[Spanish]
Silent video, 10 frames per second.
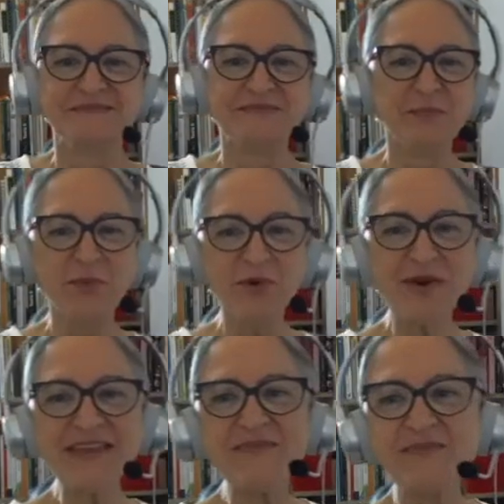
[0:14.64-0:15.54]

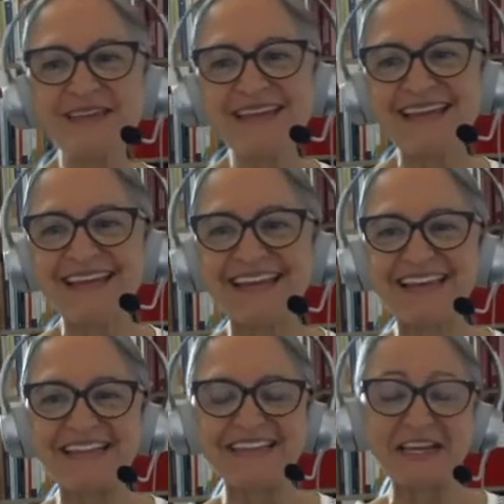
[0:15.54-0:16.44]
Muy bien,
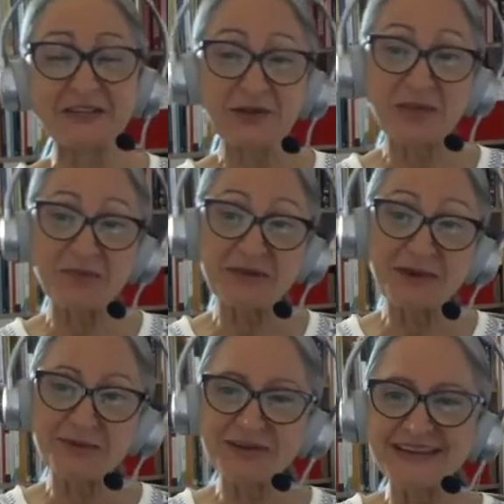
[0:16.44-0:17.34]
iniciando la
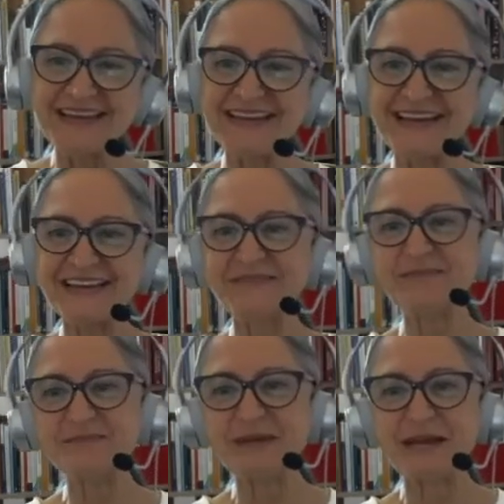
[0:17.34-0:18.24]
primavera, ah.
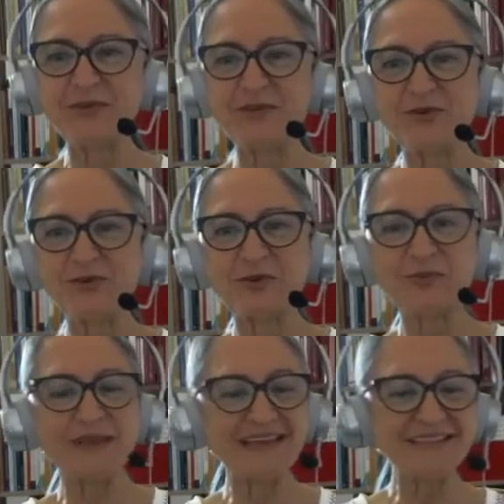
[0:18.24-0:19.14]
maravilloso
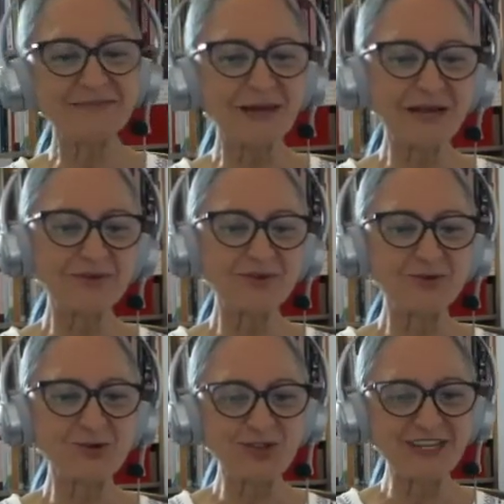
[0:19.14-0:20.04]
mes,
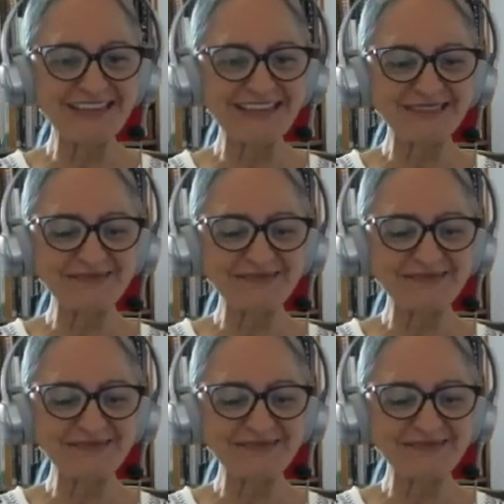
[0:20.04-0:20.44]
maravilloso día.